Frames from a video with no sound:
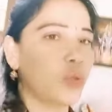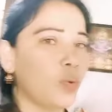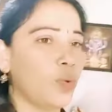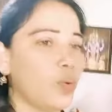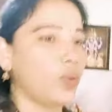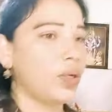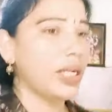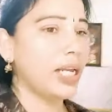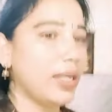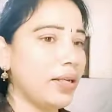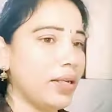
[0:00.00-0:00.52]

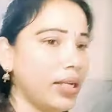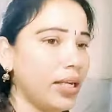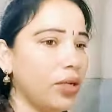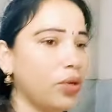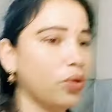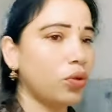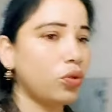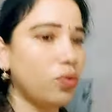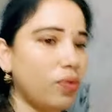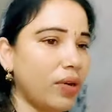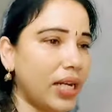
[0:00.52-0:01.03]
సో నేను ఈ
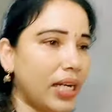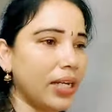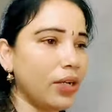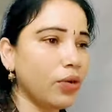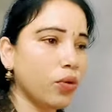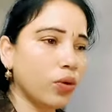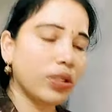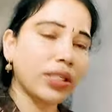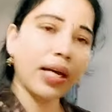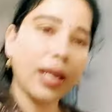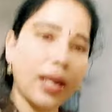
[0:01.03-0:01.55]
రోజు వెళ్ళి
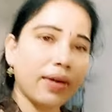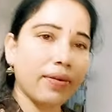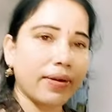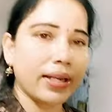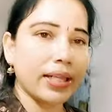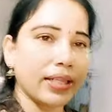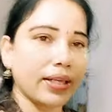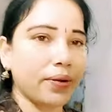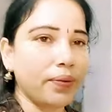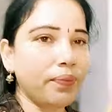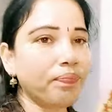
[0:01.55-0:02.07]
గోశాలకు
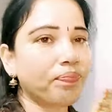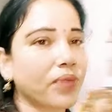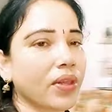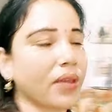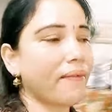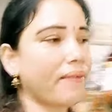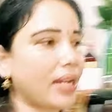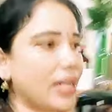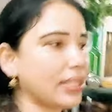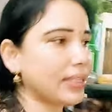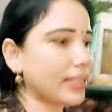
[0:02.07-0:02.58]
వెళ్తాను
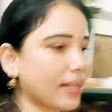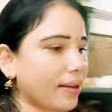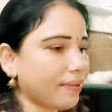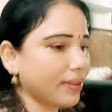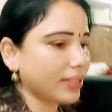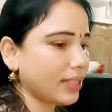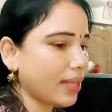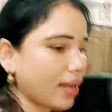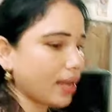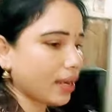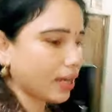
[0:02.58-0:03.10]
వెళ్ళిన
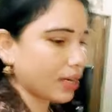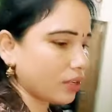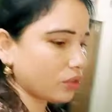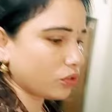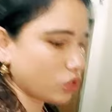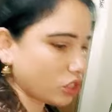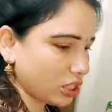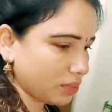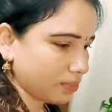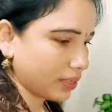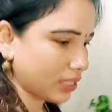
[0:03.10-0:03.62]
తర్వాత అక్కడ
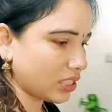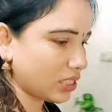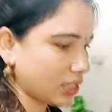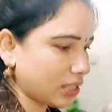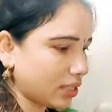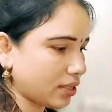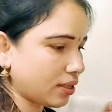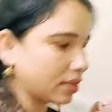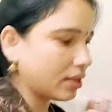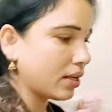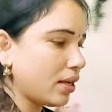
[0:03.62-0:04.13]
నుంచి
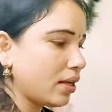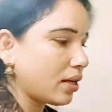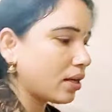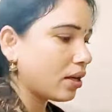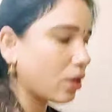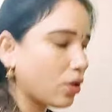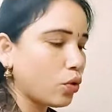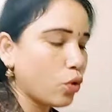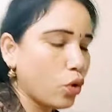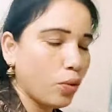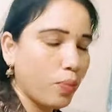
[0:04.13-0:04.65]
మంచిగా
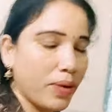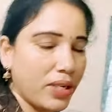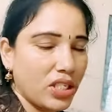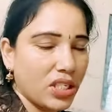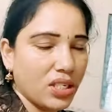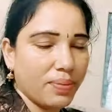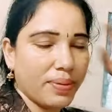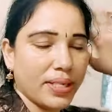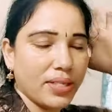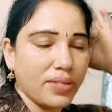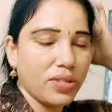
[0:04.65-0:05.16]

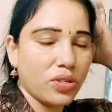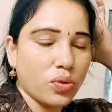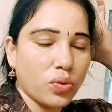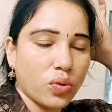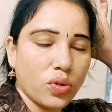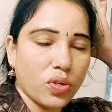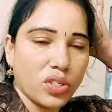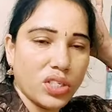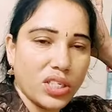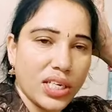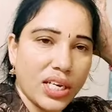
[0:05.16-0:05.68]
గోపంచకం అవి
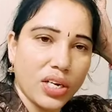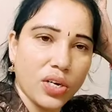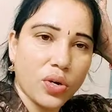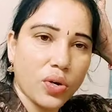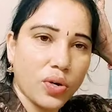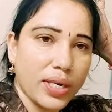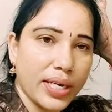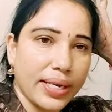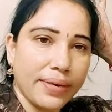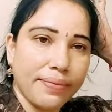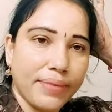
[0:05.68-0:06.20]
తీసుకొని వచ్చి
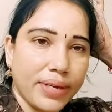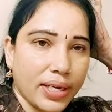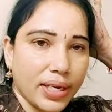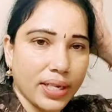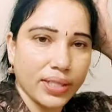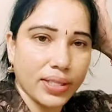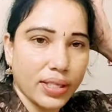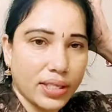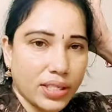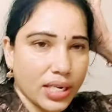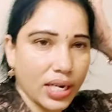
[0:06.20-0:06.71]
ఇంట్లో
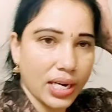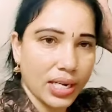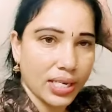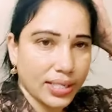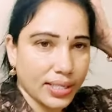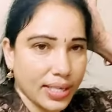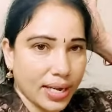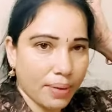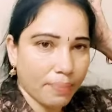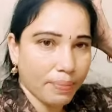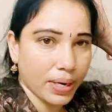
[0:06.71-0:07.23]
ఈవినింగ్ అంతా
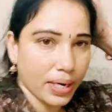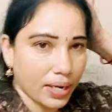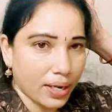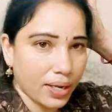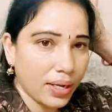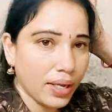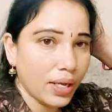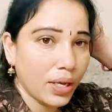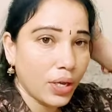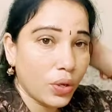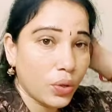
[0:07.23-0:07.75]
చల్లేస్తాను అనమాట
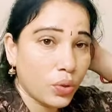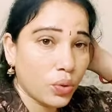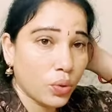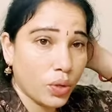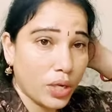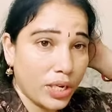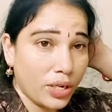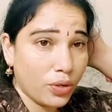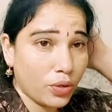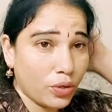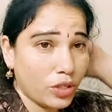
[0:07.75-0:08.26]
సో
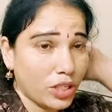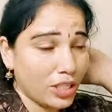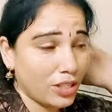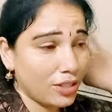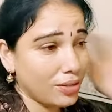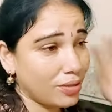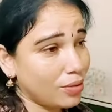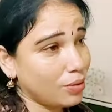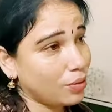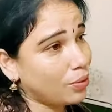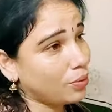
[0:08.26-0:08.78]
ఈరోజు
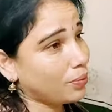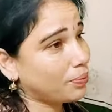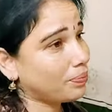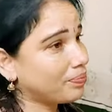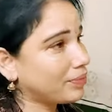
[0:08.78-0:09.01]
ఎందుకు